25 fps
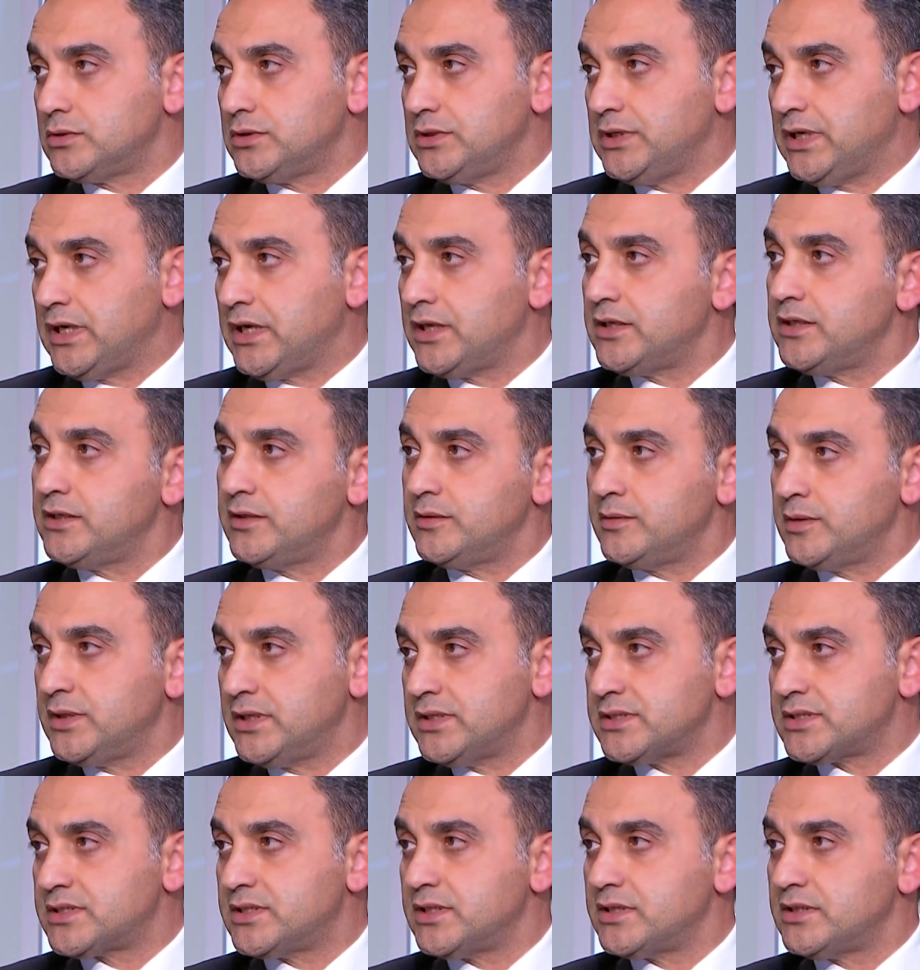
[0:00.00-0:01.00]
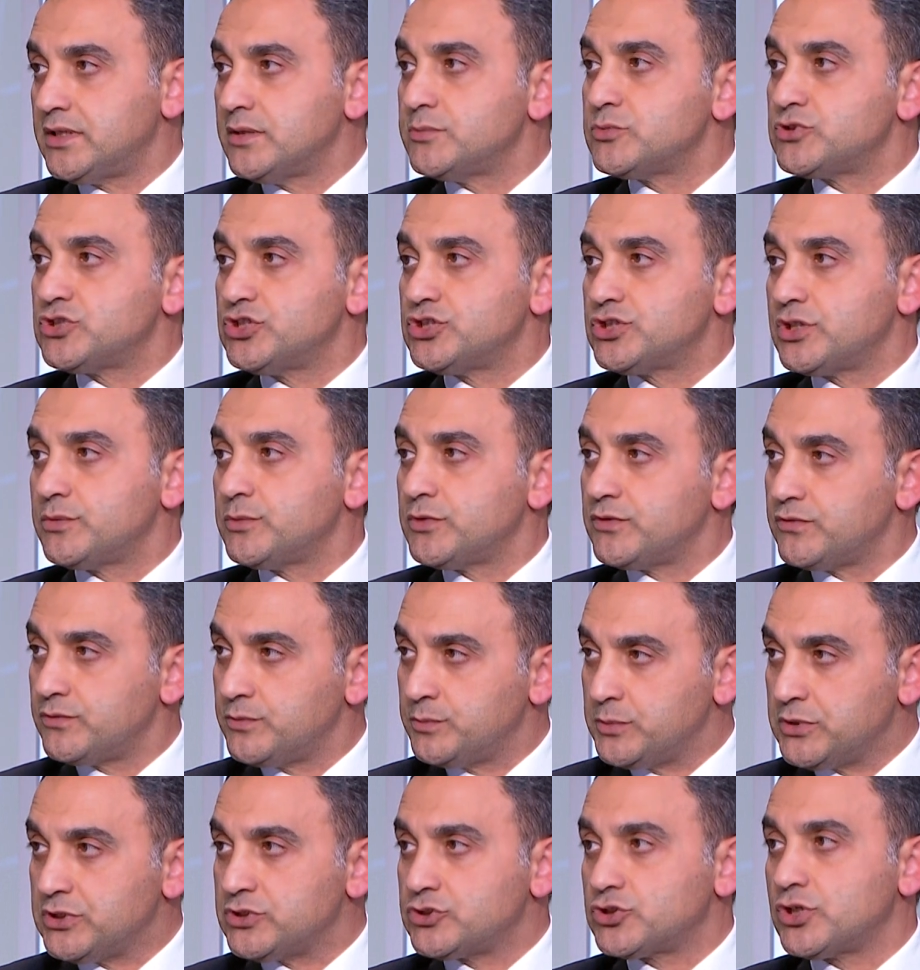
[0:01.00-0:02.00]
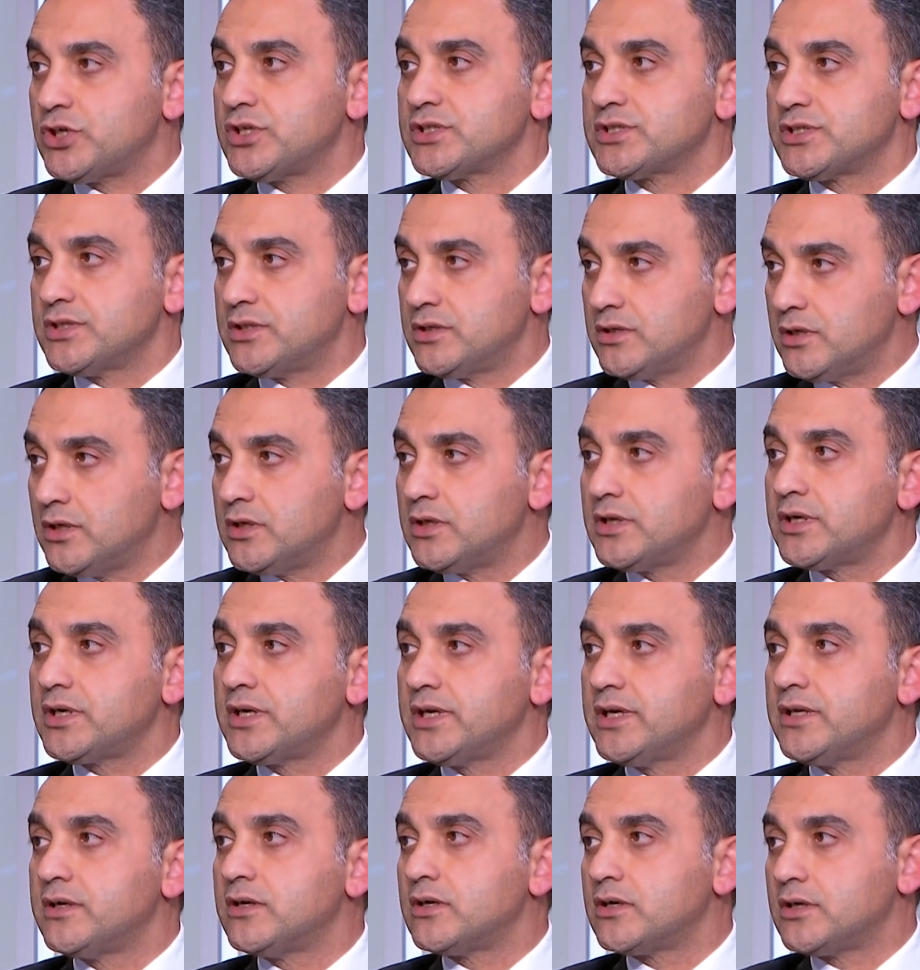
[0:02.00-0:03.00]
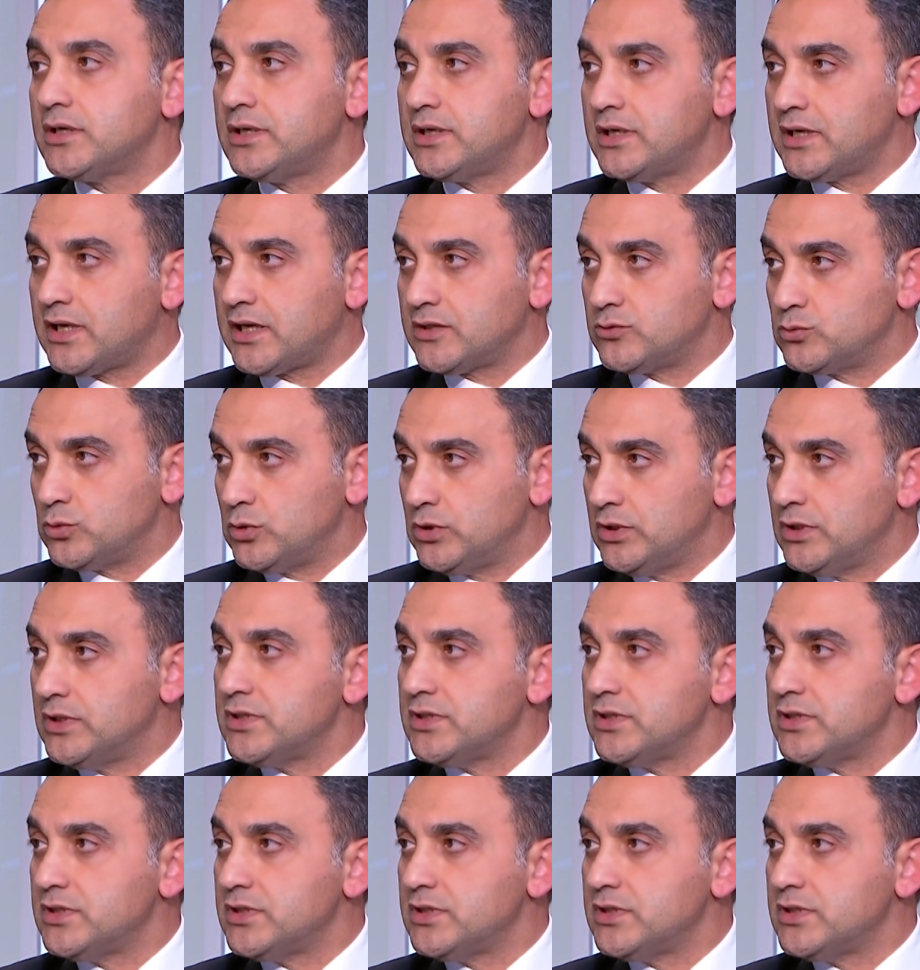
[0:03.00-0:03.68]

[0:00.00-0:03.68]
يعني الاستخدام الشيشه من شخص للاخر هي نقل للعدوى